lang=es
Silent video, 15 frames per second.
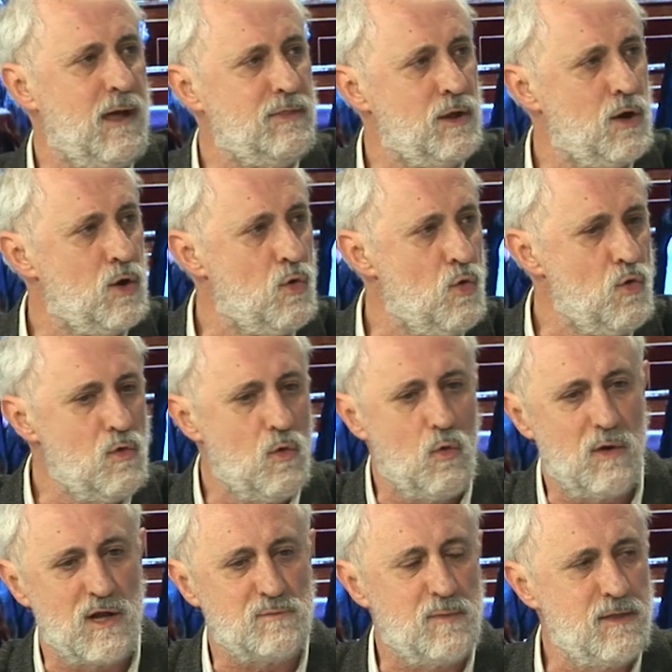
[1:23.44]
hace
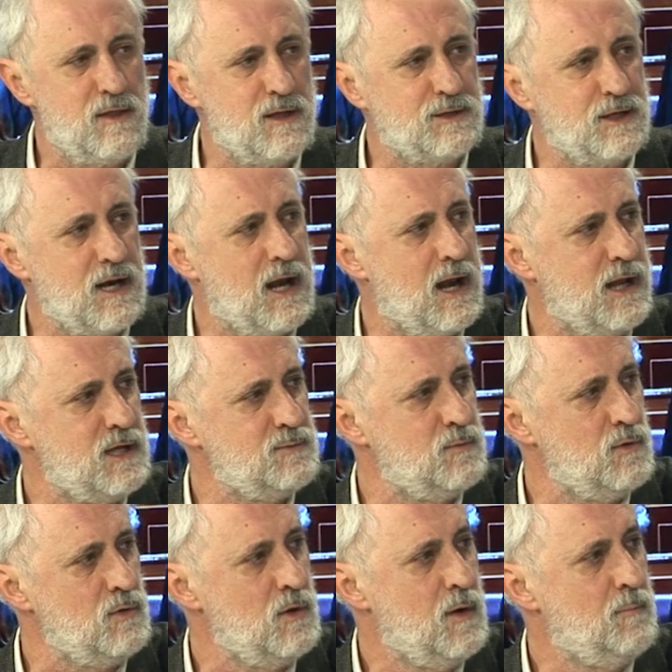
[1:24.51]
una especie de
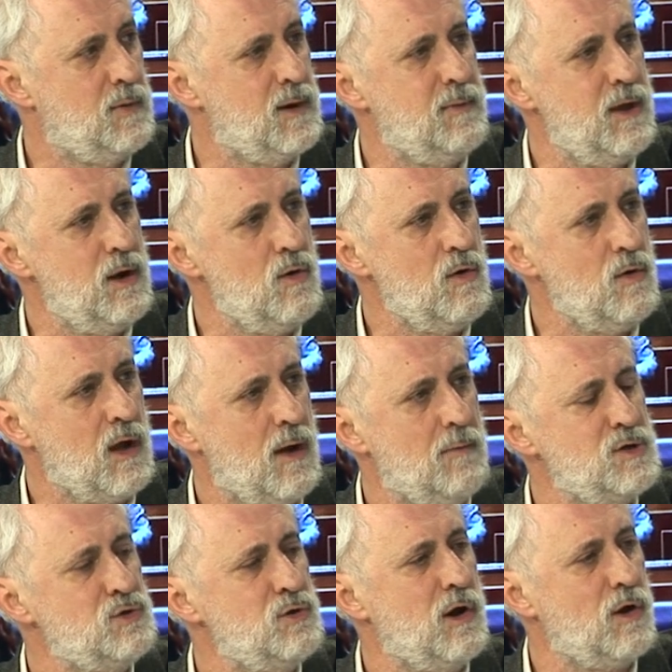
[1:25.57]
thrillerismo, primero que
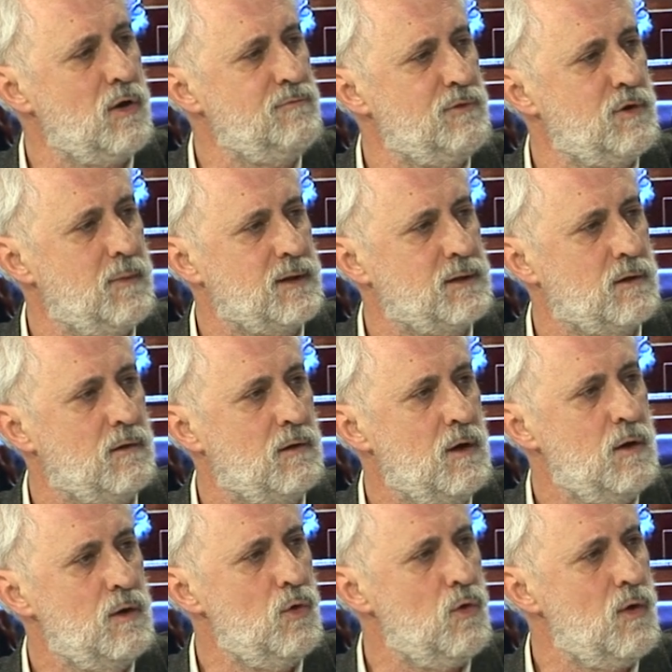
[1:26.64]
habéis un error informático,
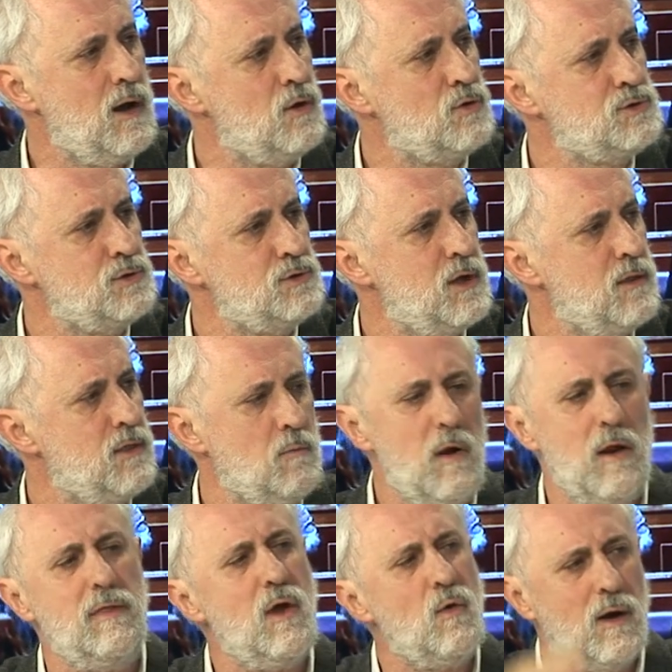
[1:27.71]
luego a los dos dice,
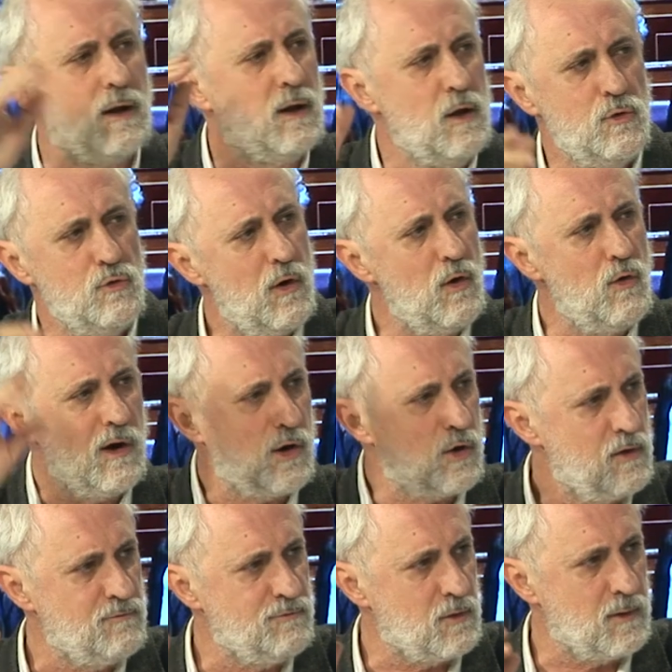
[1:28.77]
bueno, da igual, no era un
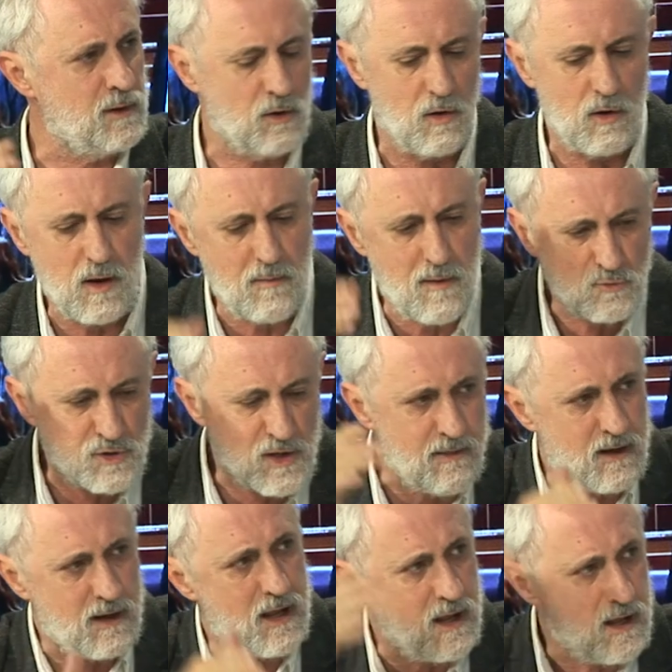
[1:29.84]
error informático, ahora vamos a
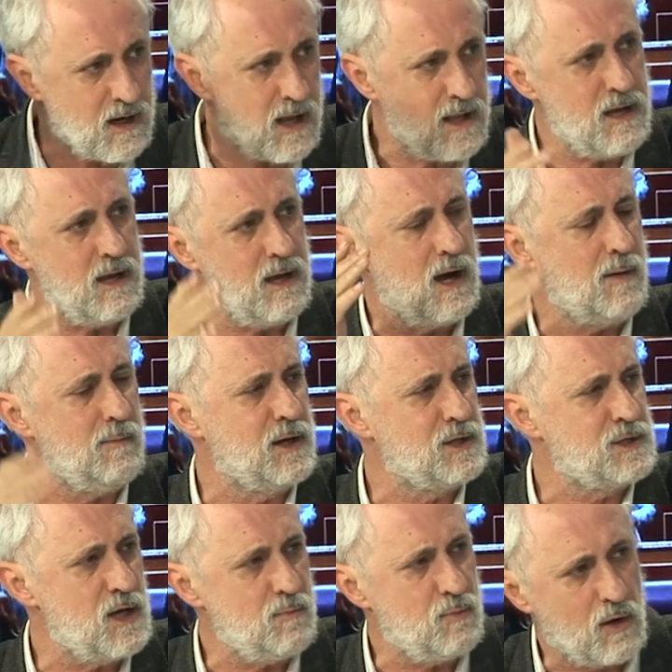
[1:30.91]
darle caña a
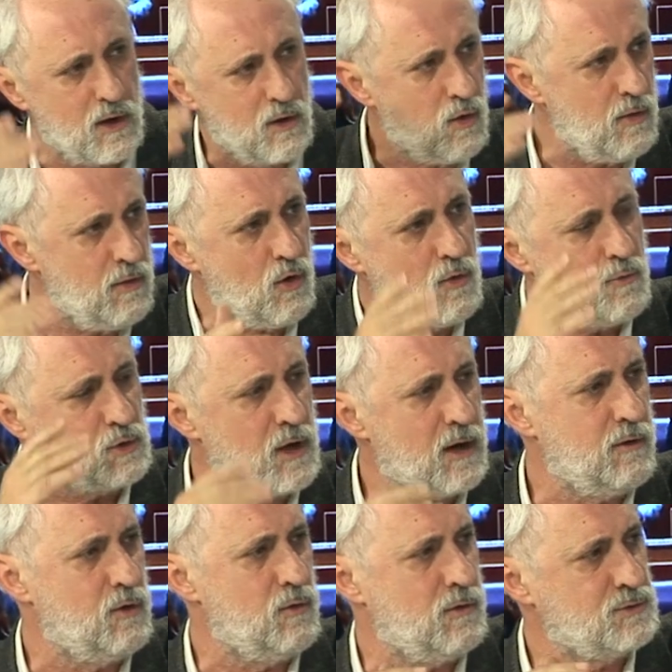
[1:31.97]
Merichel porque no le dejó
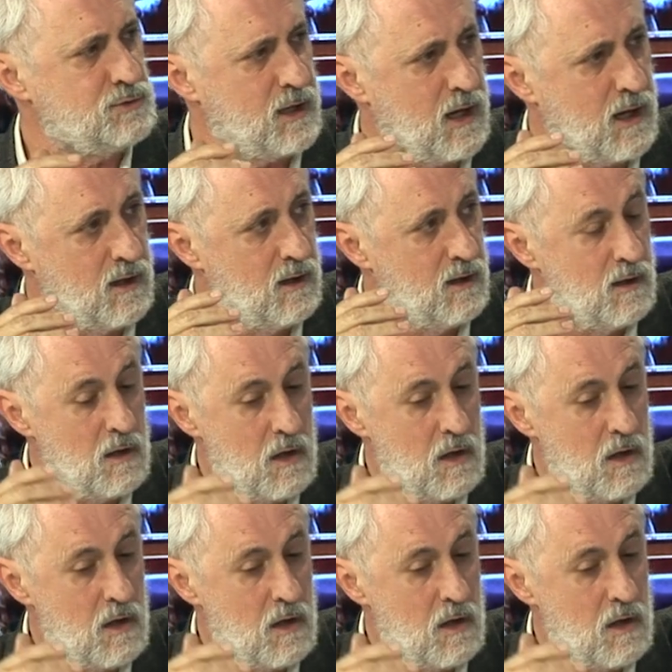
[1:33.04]
votar de nuevo, no sé qué.